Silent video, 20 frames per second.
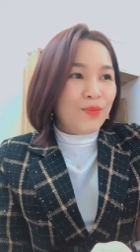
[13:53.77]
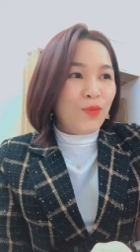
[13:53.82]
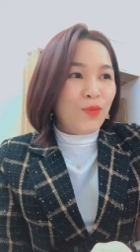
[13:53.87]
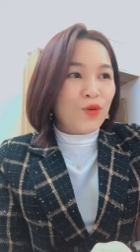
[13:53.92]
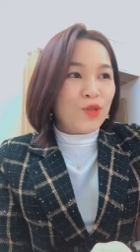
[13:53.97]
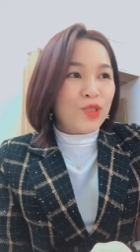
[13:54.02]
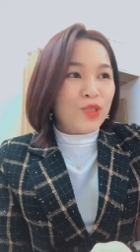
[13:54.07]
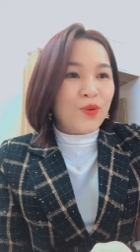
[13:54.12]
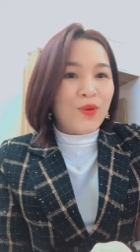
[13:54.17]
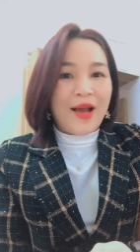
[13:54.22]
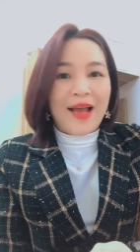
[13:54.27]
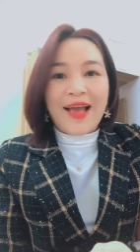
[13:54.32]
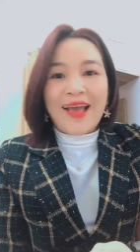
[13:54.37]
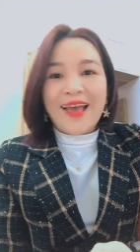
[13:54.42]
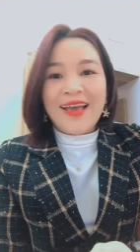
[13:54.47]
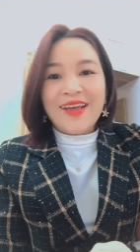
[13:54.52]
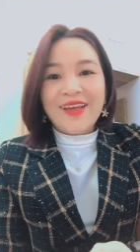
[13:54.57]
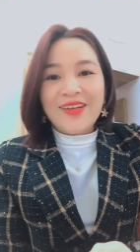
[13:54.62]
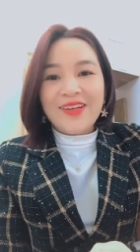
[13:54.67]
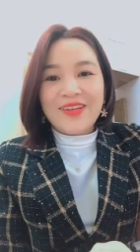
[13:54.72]
1 triệu
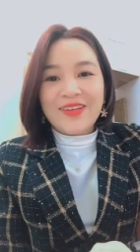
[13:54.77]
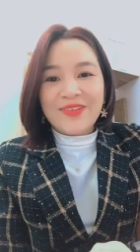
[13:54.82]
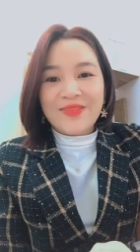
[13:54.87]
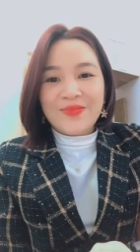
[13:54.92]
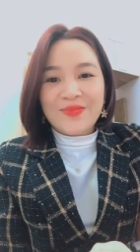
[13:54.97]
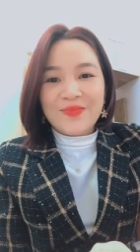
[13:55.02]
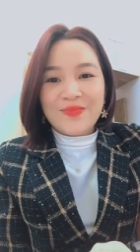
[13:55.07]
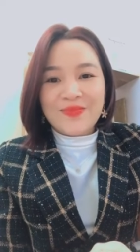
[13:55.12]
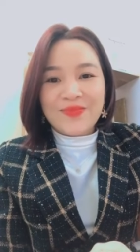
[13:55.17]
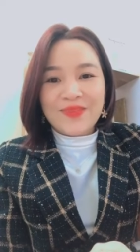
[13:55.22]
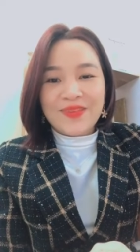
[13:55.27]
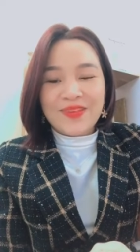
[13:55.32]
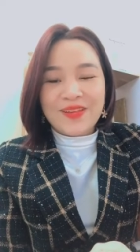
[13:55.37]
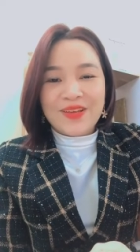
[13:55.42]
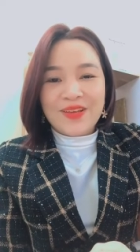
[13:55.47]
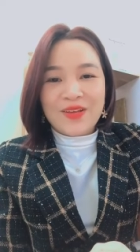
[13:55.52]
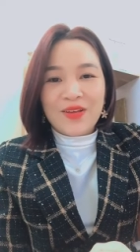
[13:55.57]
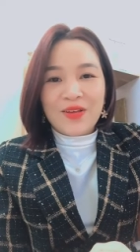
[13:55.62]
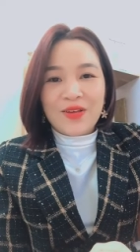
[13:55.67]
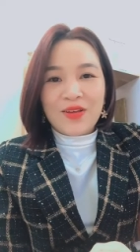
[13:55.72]
2,
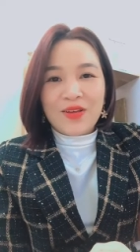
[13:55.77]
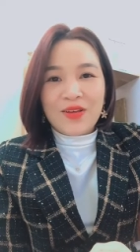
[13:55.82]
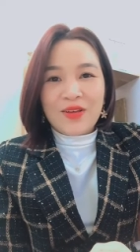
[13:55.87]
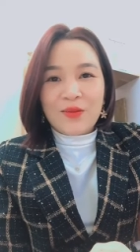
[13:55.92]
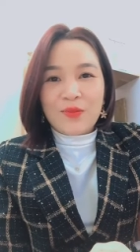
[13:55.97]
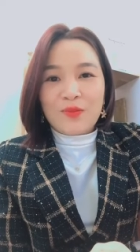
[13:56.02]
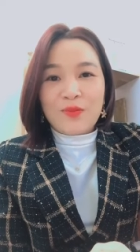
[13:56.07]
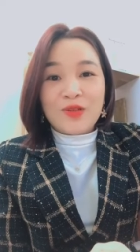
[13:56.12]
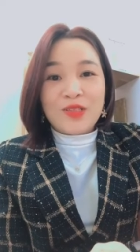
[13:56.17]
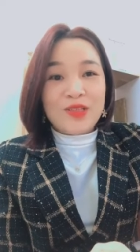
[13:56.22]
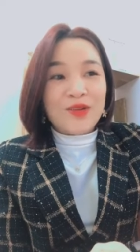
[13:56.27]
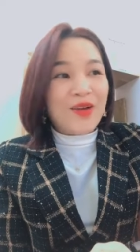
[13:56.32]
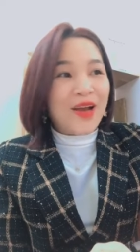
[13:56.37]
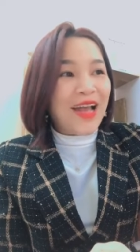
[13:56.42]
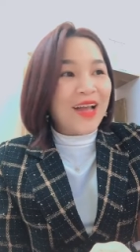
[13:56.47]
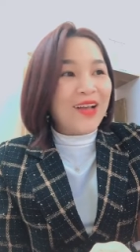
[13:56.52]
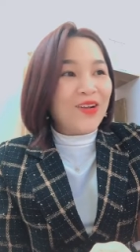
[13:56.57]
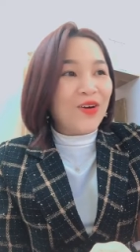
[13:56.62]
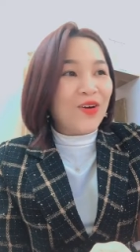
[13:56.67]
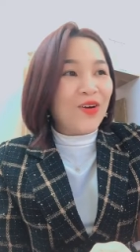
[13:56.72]
1 triệu
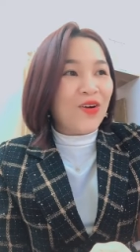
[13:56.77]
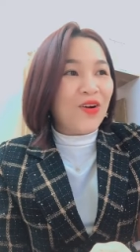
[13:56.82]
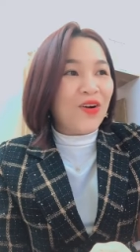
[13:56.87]
2